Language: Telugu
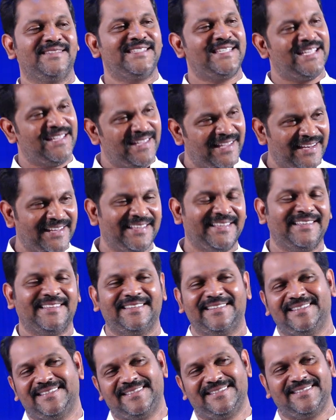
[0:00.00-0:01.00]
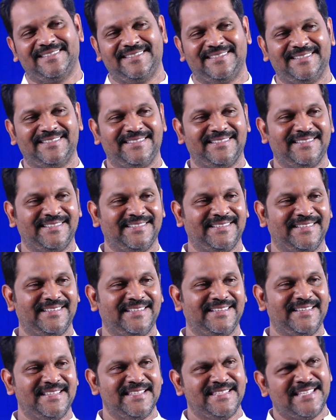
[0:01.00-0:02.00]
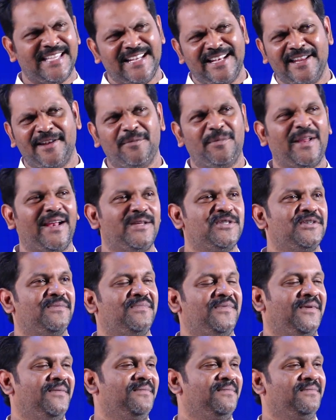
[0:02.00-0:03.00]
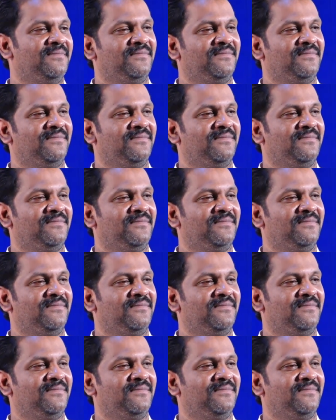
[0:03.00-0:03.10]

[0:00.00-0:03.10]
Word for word: చేయాలి చేయలేనప్పుడు ఎలా చెప్తాం